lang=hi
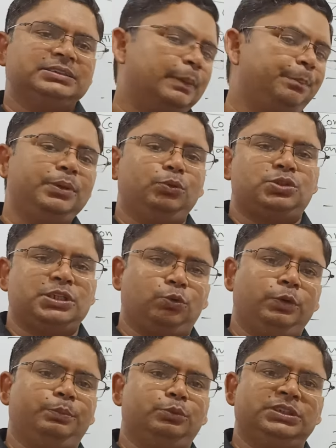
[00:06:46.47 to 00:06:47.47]
जब भी उससे
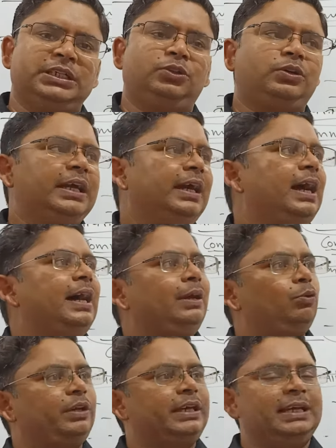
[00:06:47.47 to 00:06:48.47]
कोई पूछेंगे तो कहेगा अरे
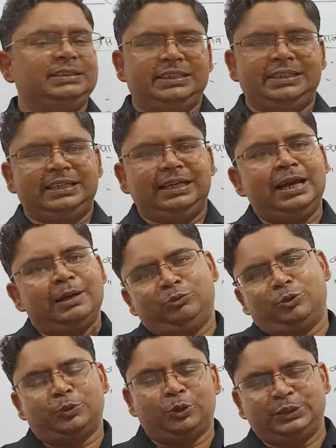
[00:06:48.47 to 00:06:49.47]
उनके यहाँ चले जाना हम
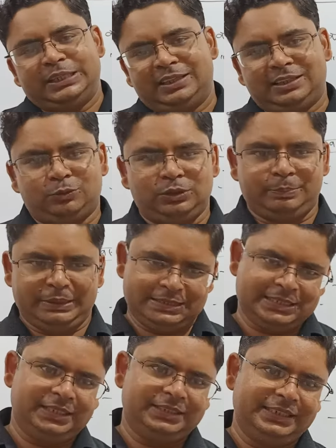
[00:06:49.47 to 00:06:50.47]
तो बहुत देर तक उन्हें
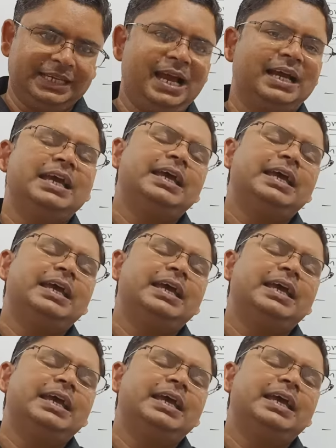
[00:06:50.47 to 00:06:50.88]
परेशान किया